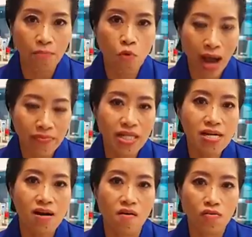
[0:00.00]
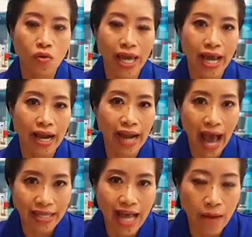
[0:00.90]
ตามความเชื่อของตัวเอง ด่า